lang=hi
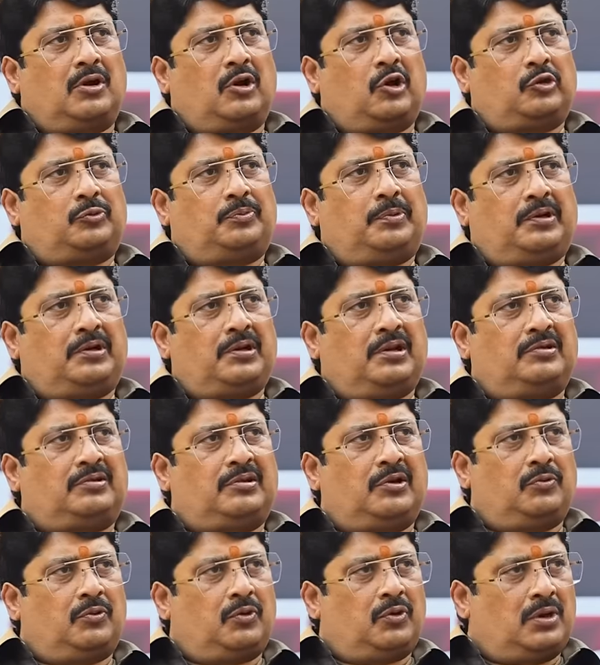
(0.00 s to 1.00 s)
हॉस्पिटल
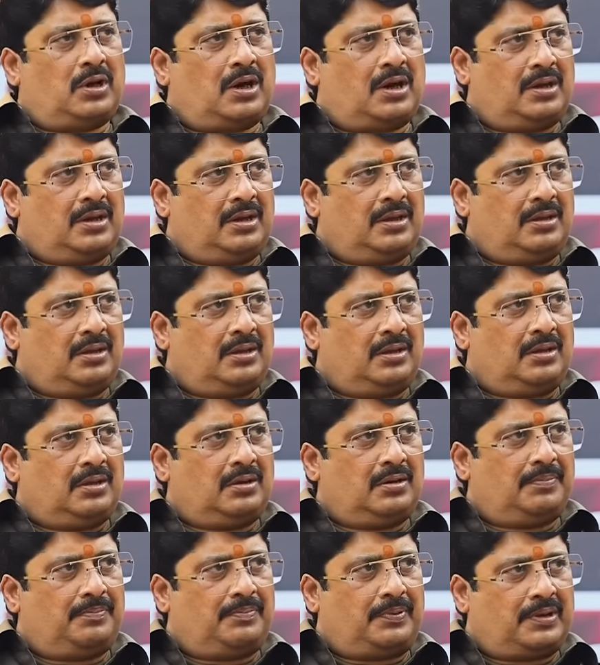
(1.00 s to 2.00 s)
से वो गाड़ी
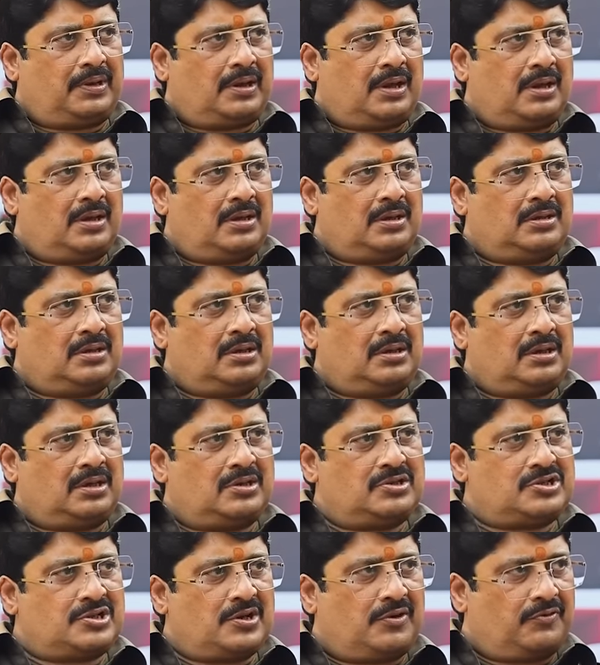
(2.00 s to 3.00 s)
प्रधान जी
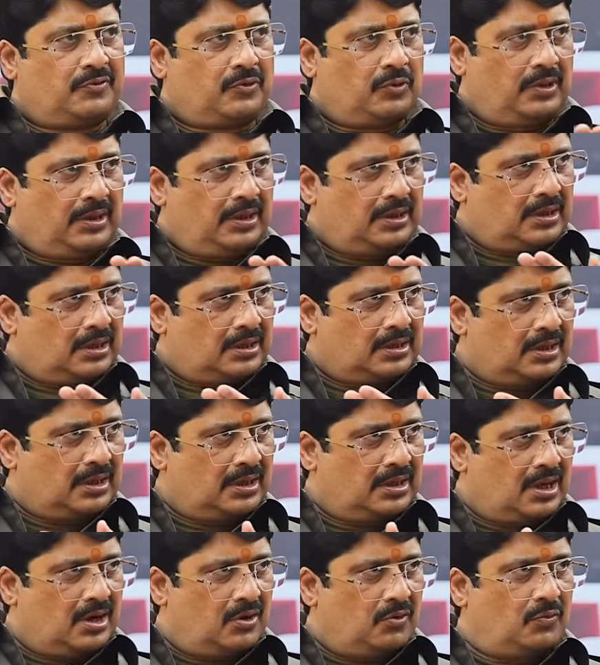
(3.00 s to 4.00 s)
के शव को लेकर
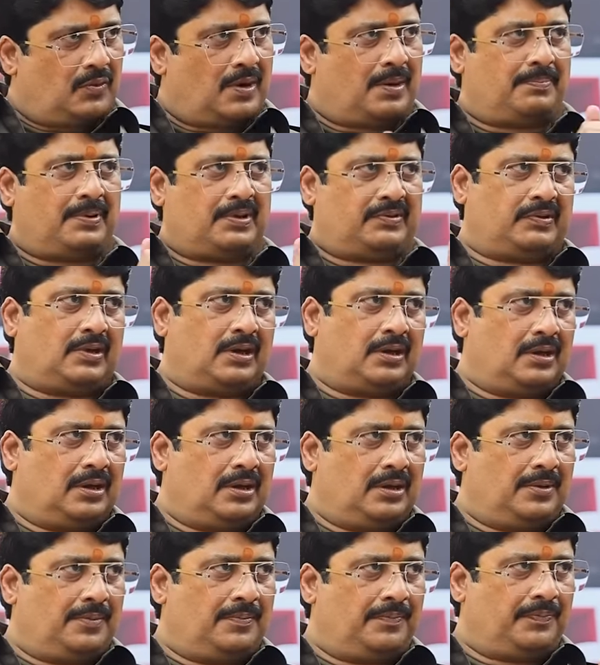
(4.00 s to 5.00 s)
के गांव वापस आ
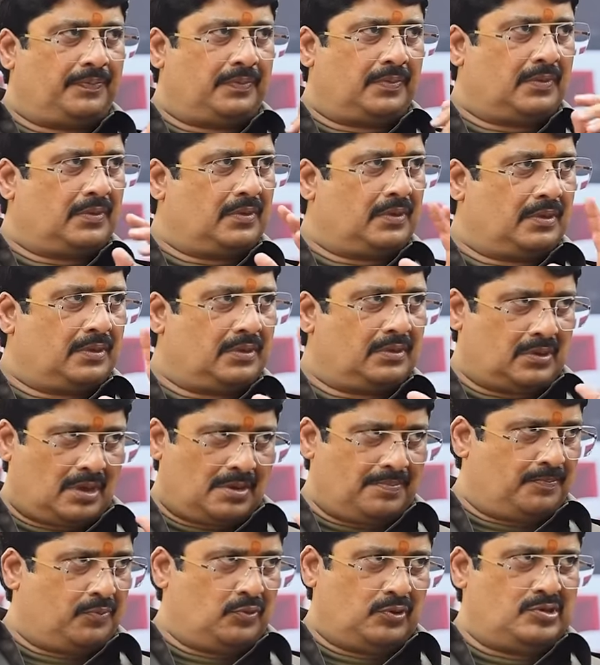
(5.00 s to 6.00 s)
गई
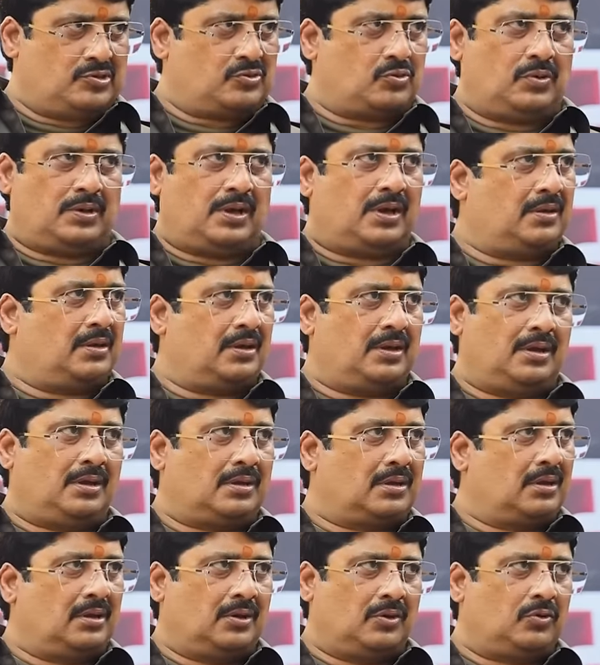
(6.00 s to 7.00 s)
तब पुलिस को याद
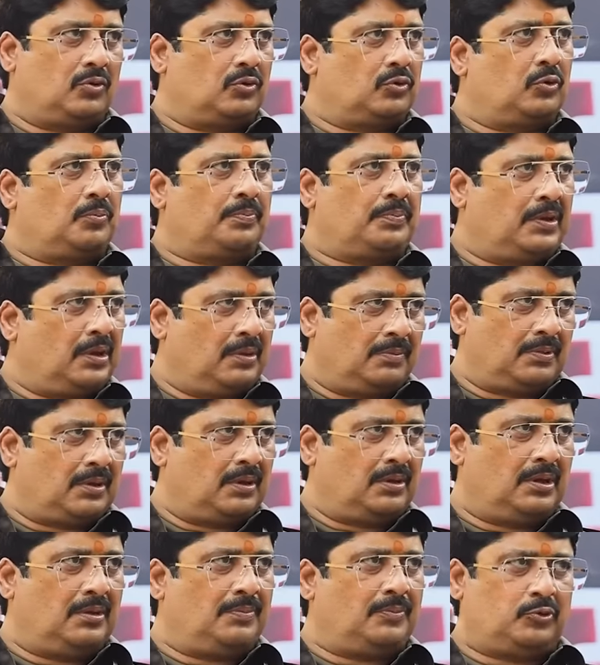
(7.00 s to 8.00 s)
आया कि इनको तो पीएम
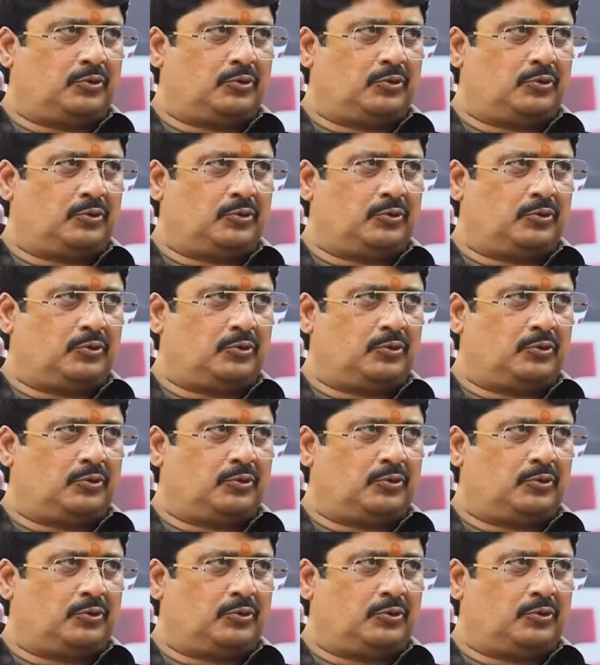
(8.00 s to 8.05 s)
के लिए